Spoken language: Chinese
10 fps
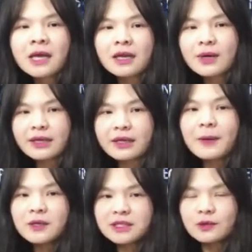另外，联合
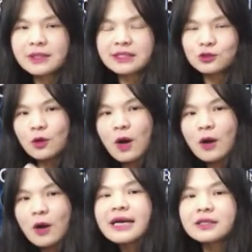报。报社论则说，王
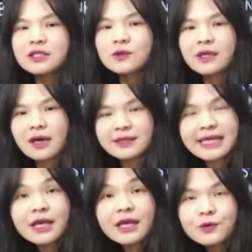国感救得了
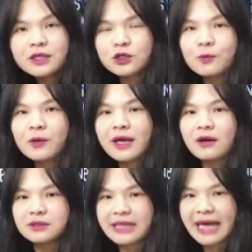蔡英文，救不
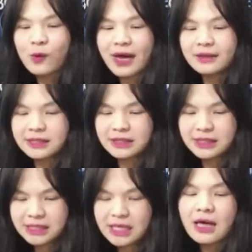了台湾
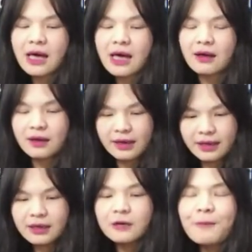经济。哈，
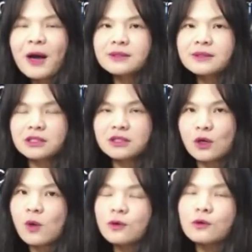联合报则是
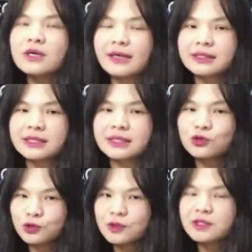从王国感切
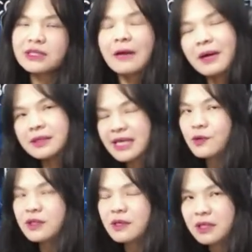说，确实他帮蔡
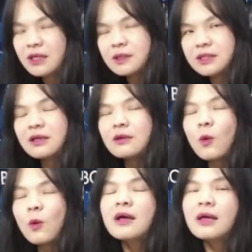英文的民调声
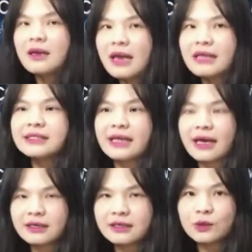望拉起
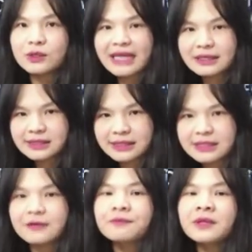来很多，但
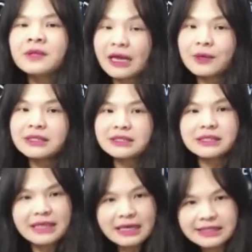是台湾经
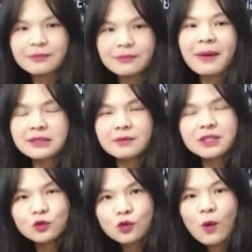济该怎么办？什么
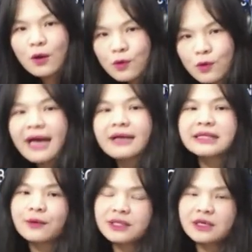叫做王国感？
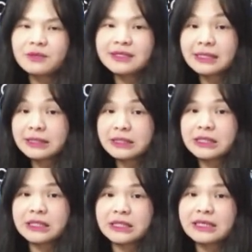台湾人民在经
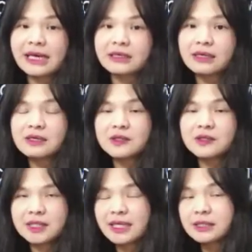济体感跟意
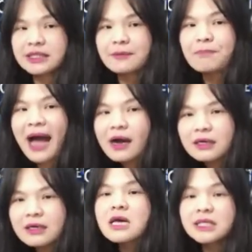识形态之间拔
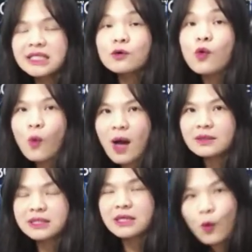河，似乎
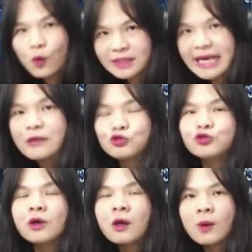忘记要活下
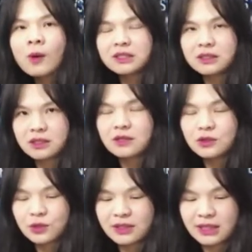去，忘记生
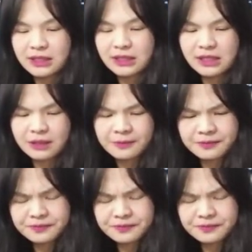存的意义。